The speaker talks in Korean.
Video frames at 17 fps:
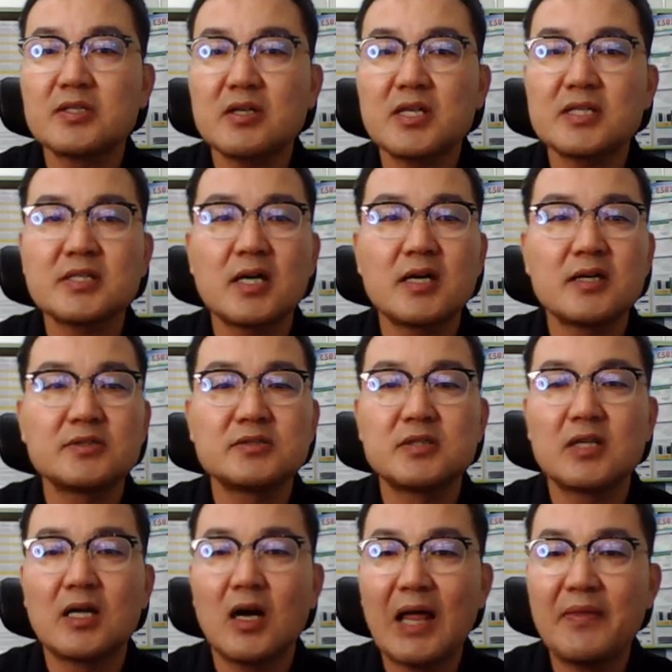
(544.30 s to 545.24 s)

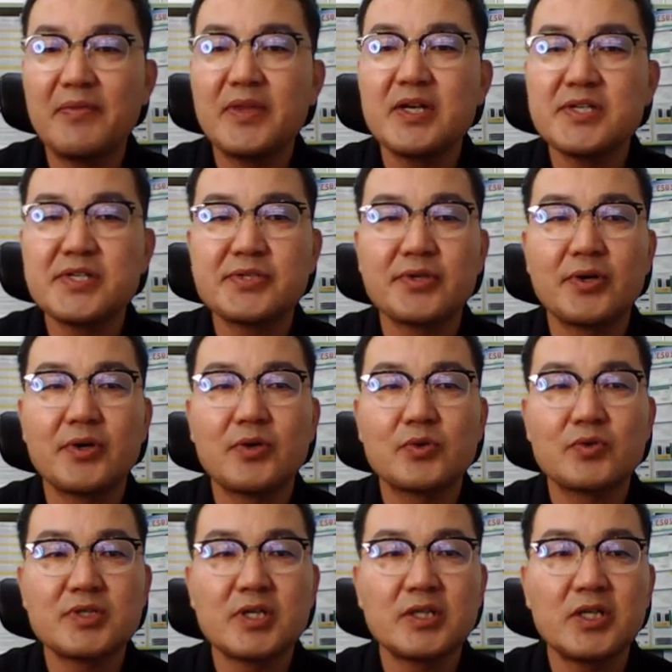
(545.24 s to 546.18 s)
석가사는 안 돼
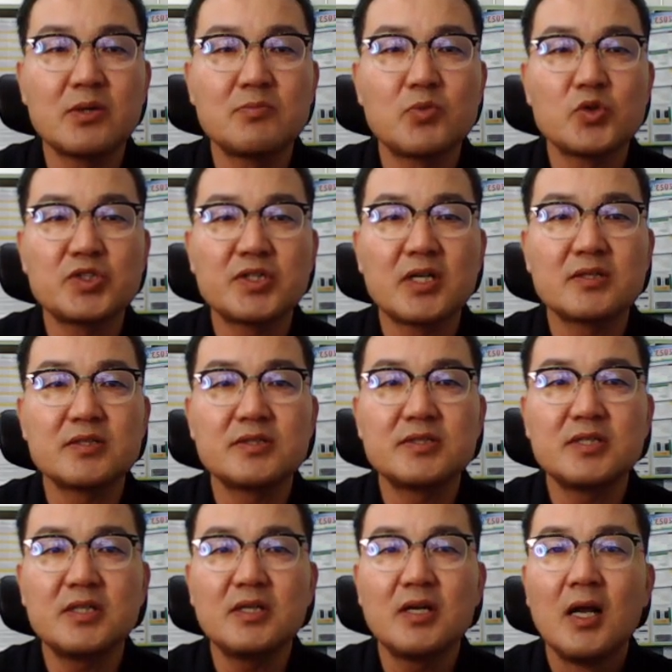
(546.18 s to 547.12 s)
있어요. 또 생태
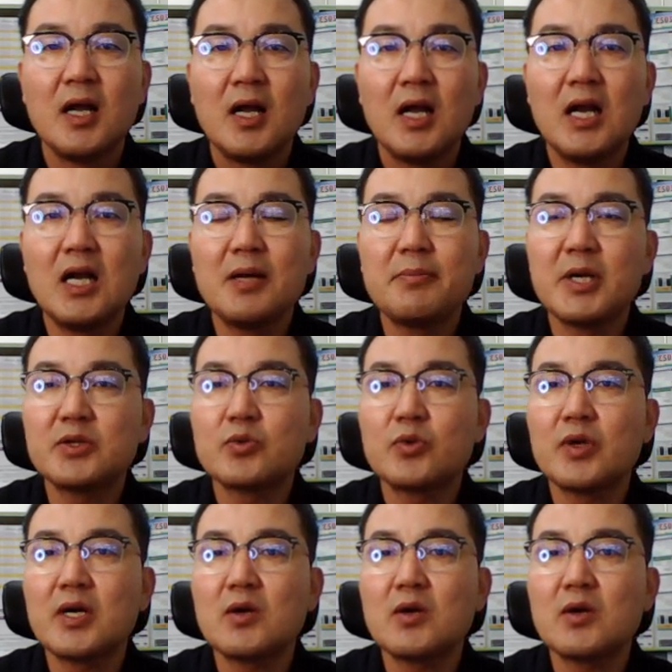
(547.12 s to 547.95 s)
연못이라든지 엘리베이터를